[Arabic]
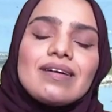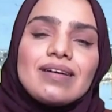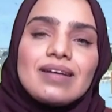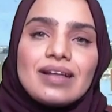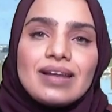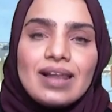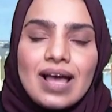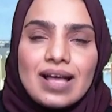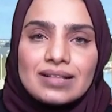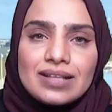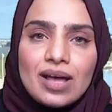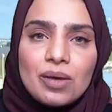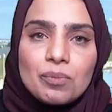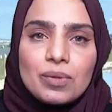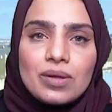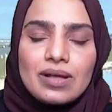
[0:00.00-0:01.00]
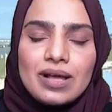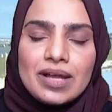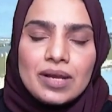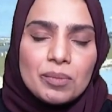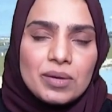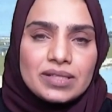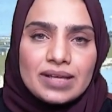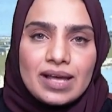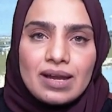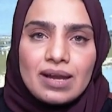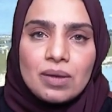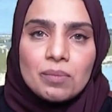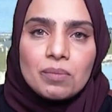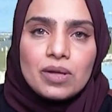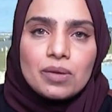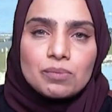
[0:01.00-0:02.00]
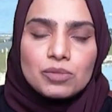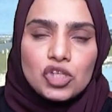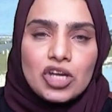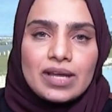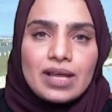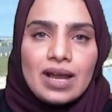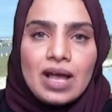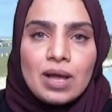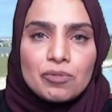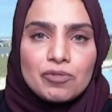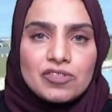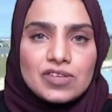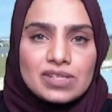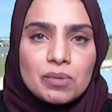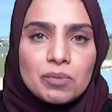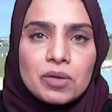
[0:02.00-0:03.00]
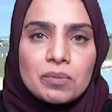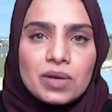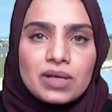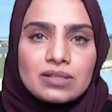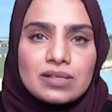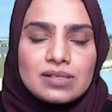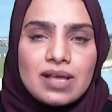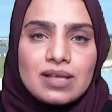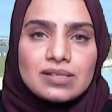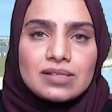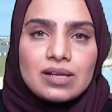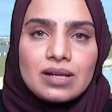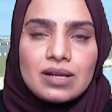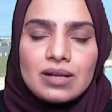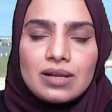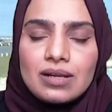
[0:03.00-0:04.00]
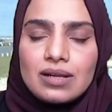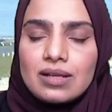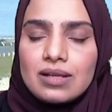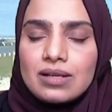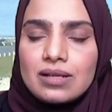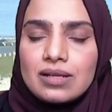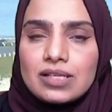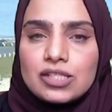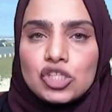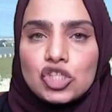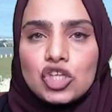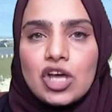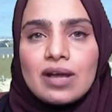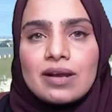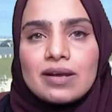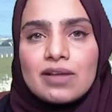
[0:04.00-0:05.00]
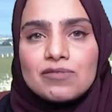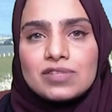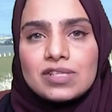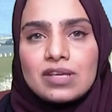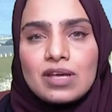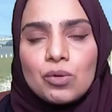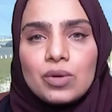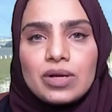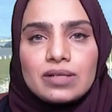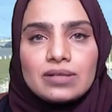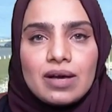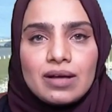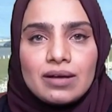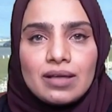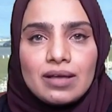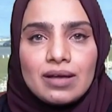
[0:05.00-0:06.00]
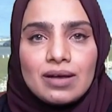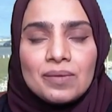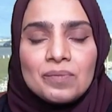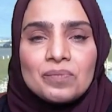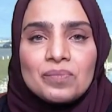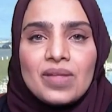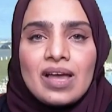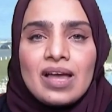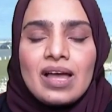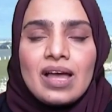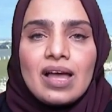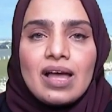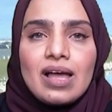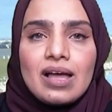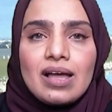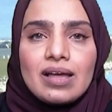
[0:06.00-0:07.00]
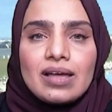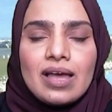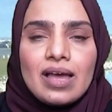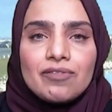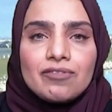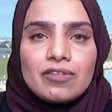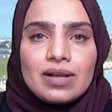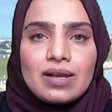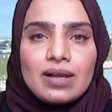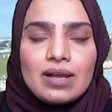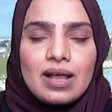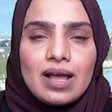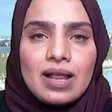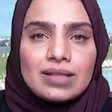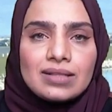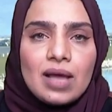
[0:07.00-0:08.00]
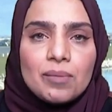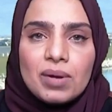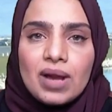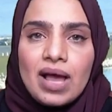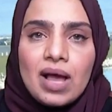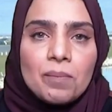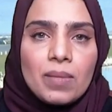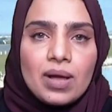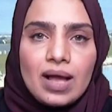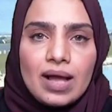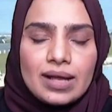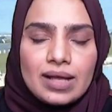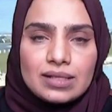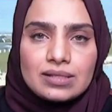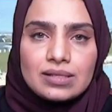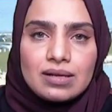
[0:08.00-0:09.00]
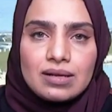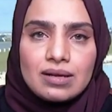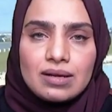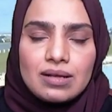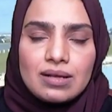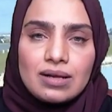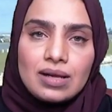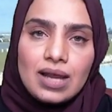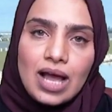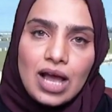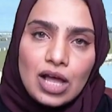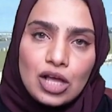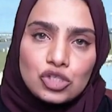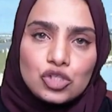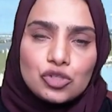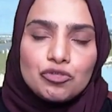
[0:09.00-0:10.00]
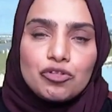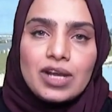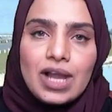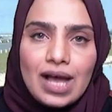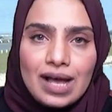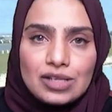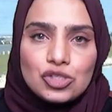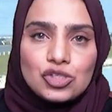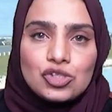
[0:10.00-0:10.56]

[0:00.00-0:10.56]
الأداب احنا بنتكلم بشكل عام في صميم اختصاص الاستشارة النفسية والإدارية آه، كيف الآداب العامة حقت الحاج في الحج؟